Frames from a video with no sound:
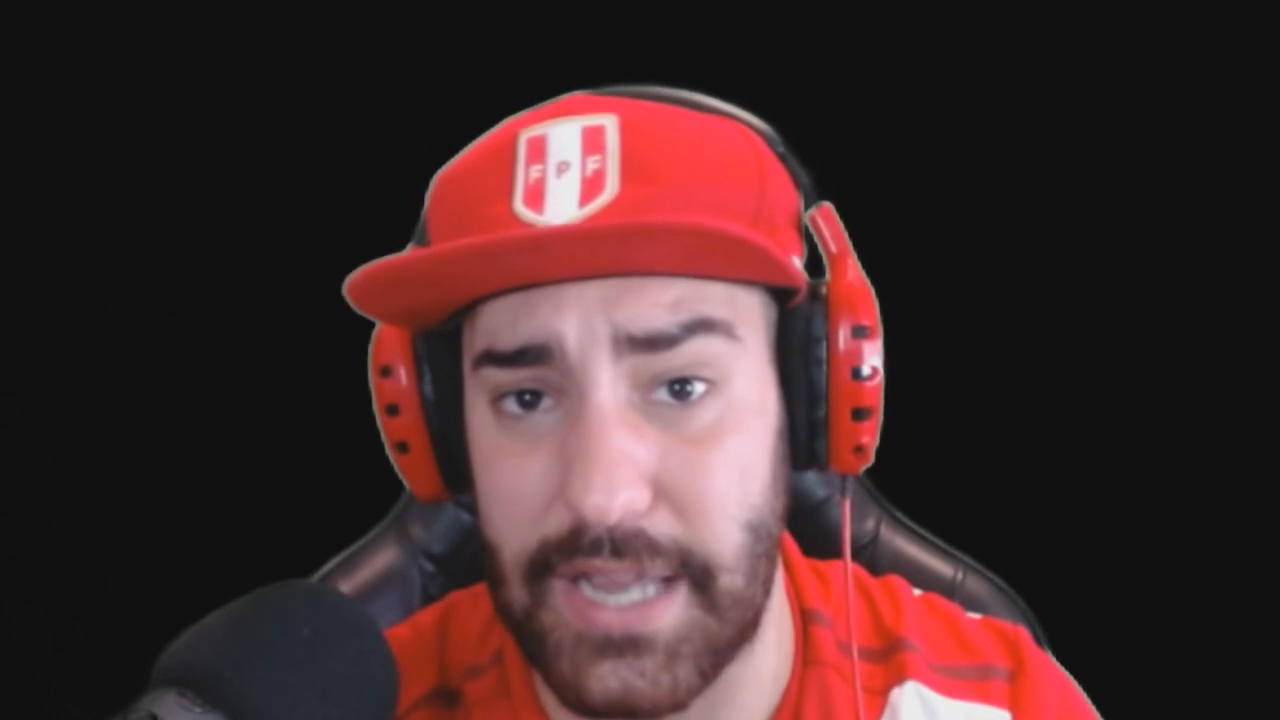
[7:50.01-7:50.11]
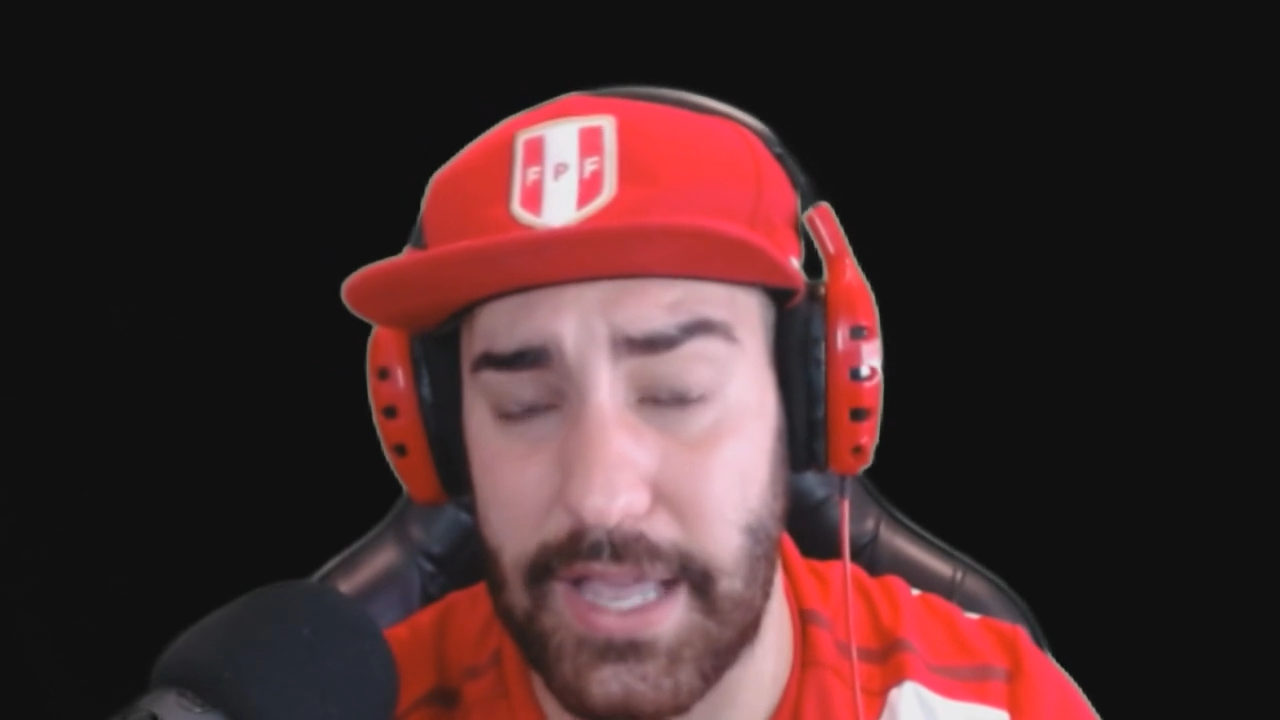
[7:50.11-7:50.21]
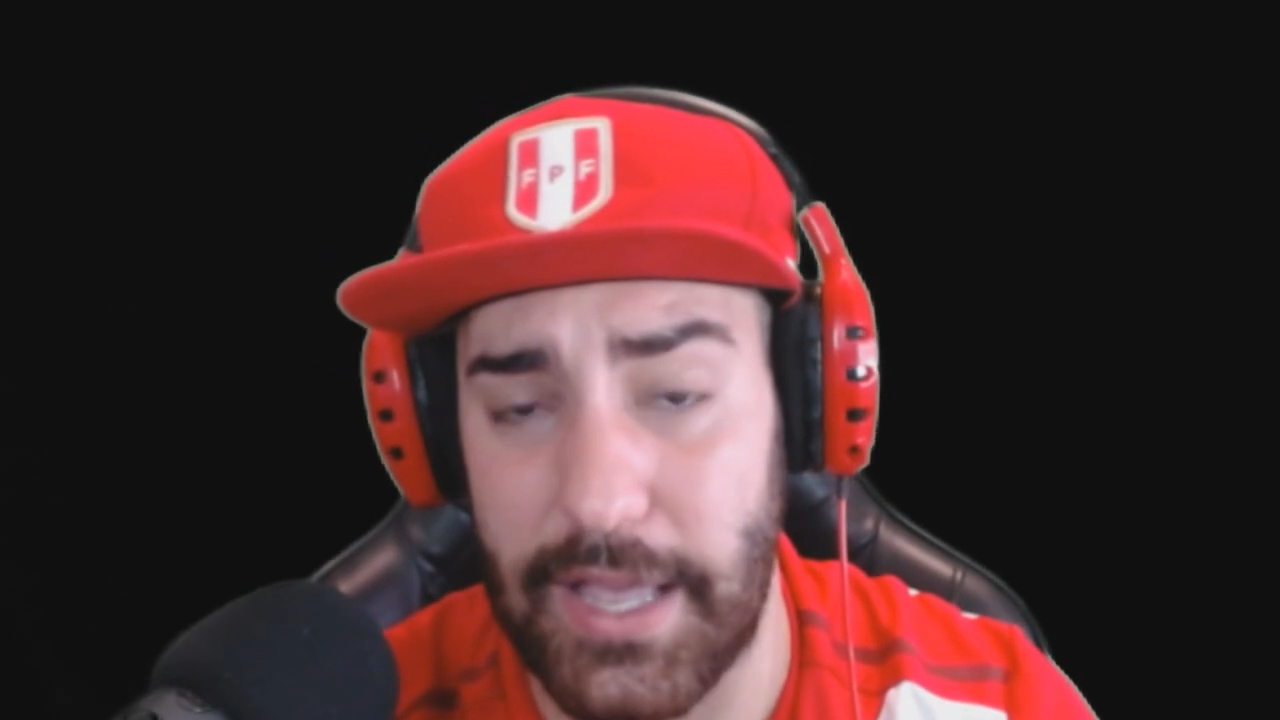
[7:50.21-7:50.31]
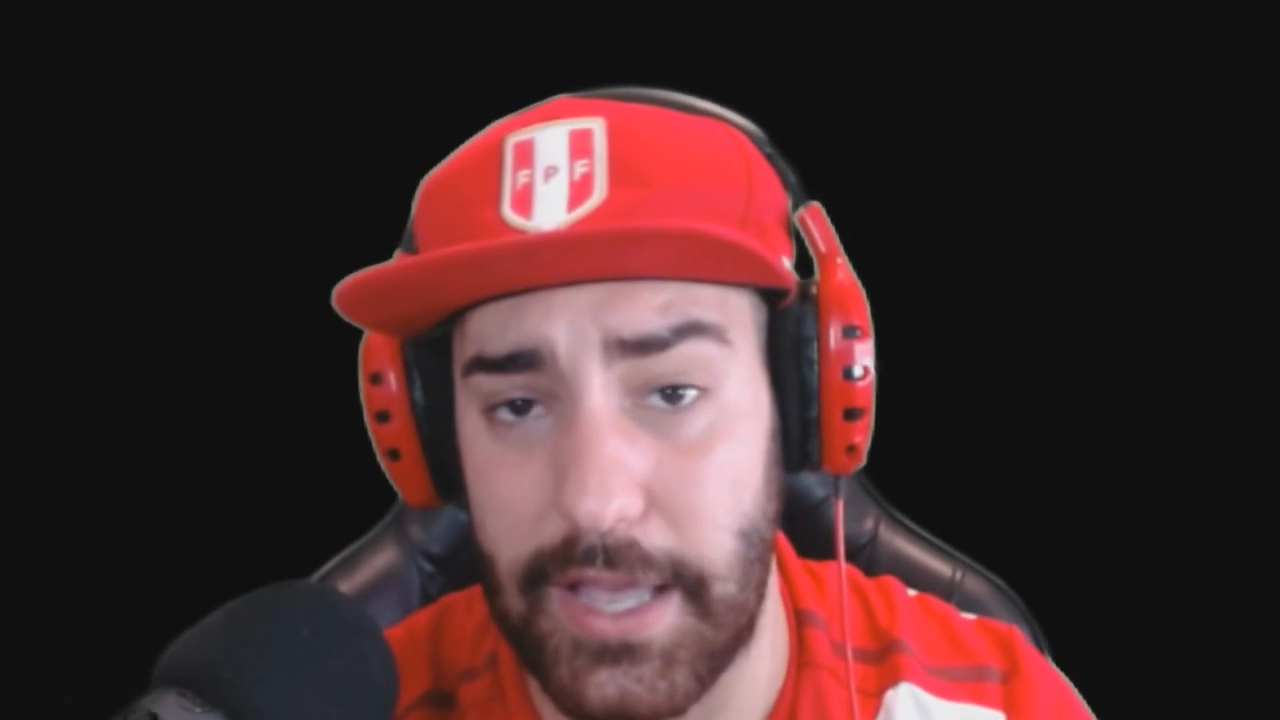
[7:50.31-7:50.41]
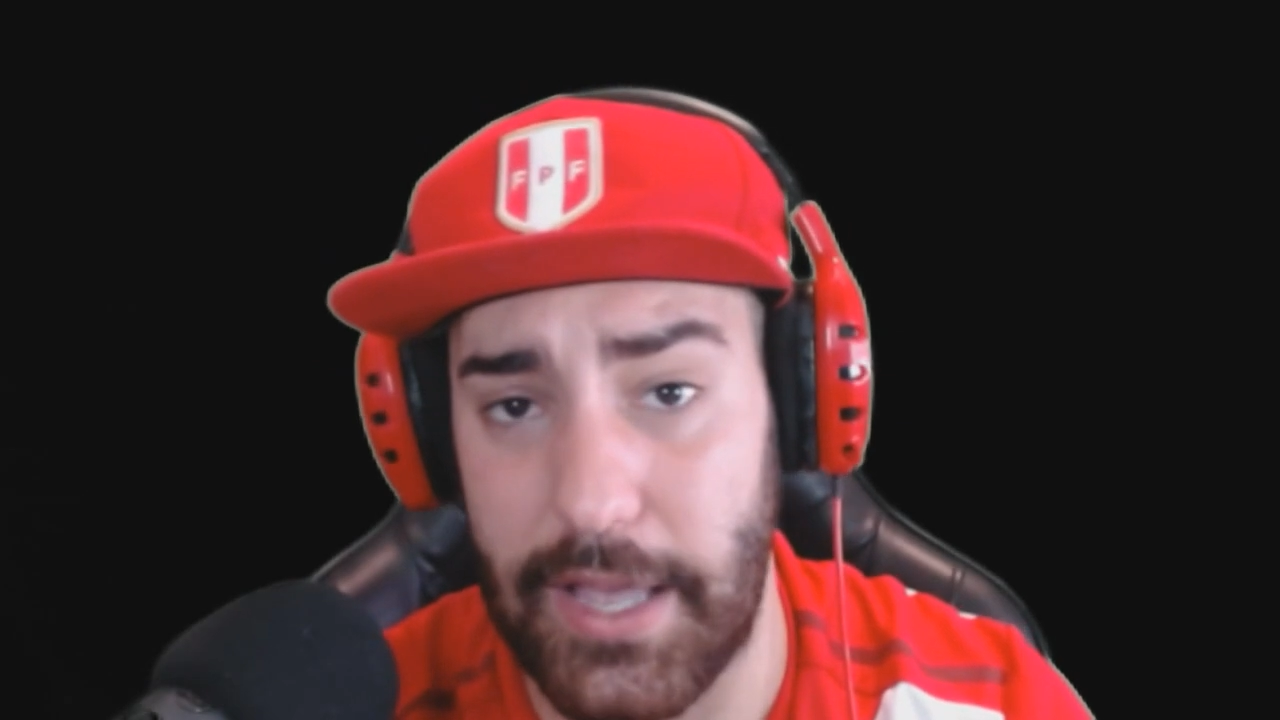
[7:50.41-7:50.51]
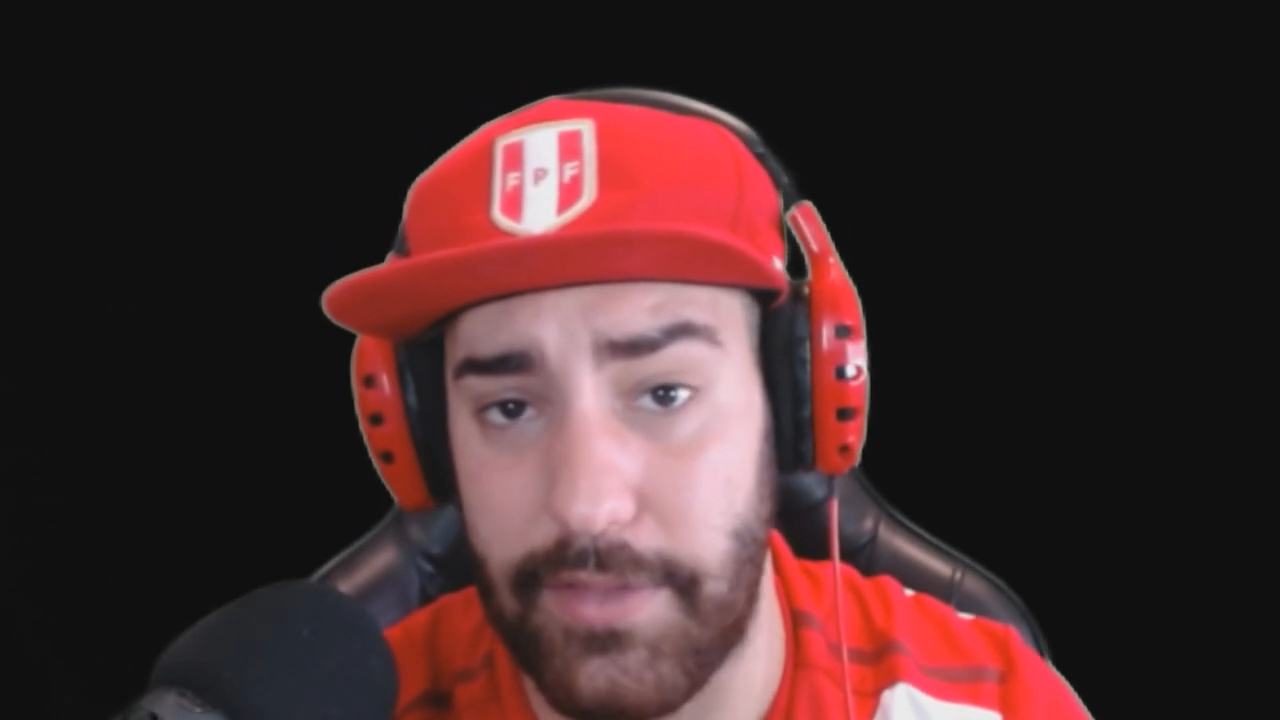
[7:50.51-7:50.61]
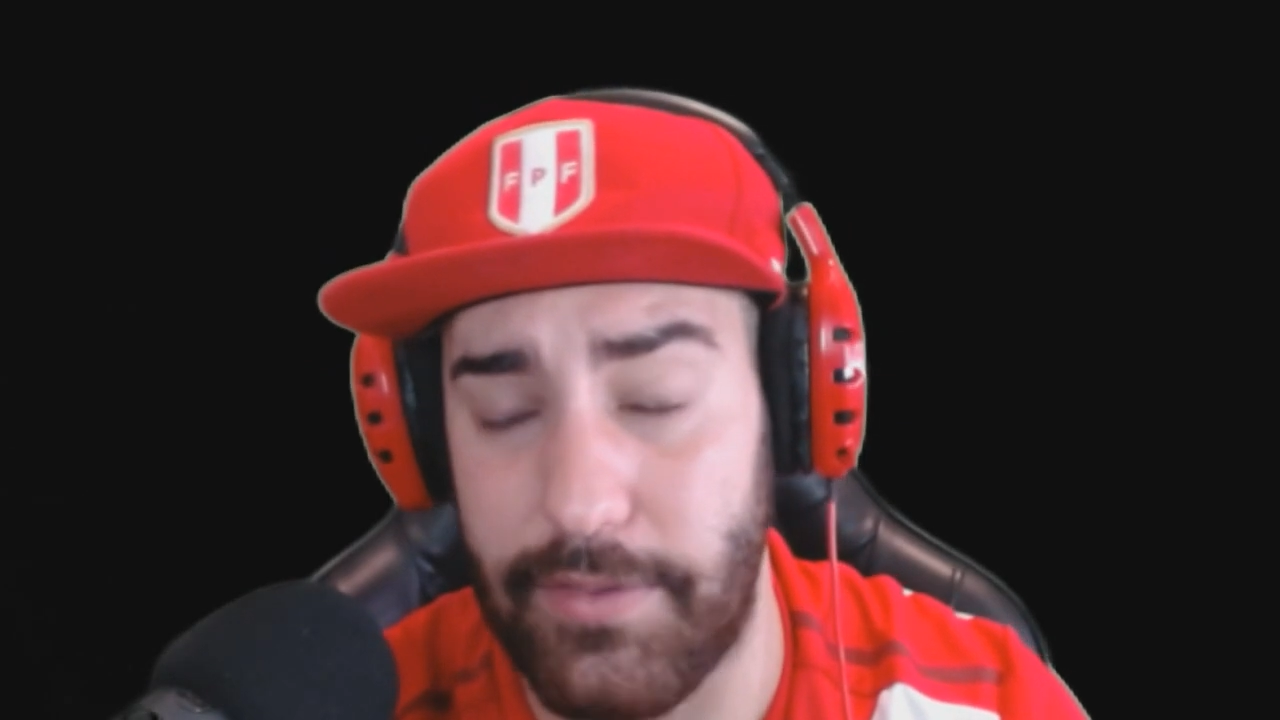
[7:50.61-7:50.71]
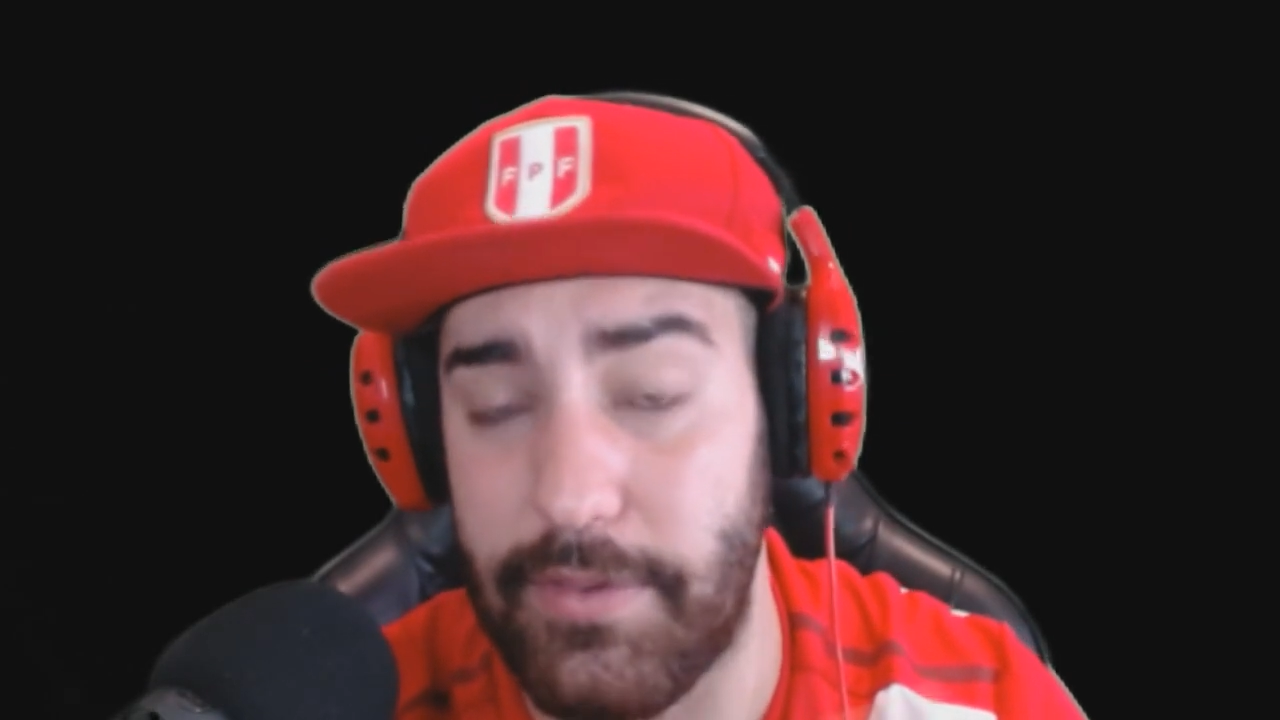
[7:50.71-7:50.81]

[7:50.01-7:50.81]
eh,